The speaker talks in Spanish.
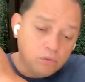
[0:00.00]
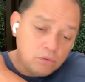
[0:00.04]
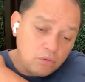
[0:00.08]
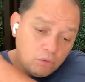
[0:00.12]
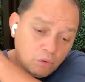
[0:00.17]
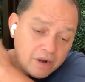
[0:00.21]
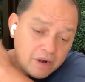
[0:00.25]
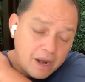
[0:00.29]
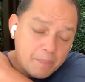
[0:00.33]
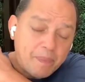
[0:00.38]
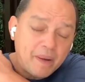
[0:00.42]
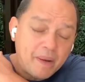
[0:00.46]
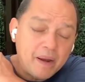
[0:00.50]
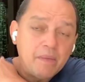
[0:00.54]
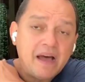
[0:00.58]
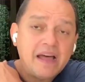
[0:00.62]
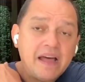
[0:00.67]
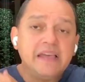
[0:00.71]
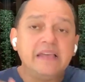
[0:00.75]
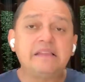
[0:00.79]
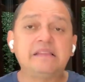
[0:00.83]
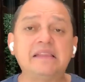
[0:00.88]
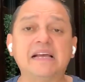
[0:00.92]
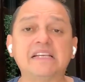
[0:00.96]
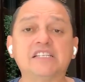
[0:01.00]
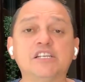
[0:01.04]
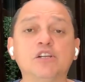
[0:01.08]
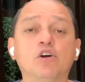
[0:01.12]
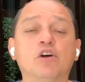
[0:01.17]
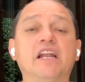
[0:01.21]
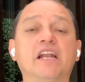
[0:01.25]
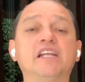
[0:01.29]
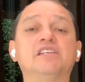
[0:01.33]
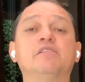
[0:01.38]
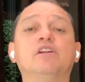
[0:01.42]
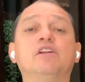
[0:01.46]
una palmadita, sino
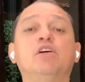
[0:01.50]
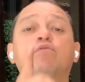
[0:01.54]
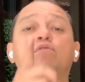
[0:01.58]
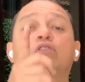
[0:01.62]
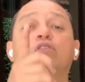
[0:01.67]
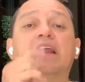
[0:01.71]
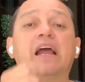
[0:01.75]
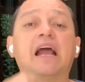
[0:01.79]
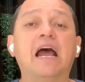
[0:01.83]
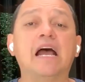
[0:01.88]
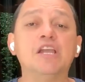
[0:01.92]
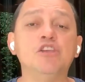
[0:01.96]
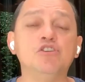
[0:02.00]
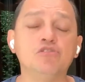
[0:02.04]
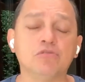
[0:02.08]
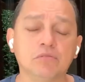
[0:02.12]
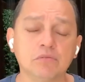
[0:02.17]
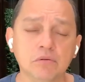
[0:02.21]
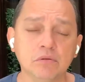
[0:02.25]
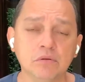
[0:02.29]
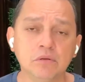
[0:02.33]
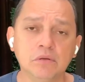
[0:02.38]
que recibieron un regaño.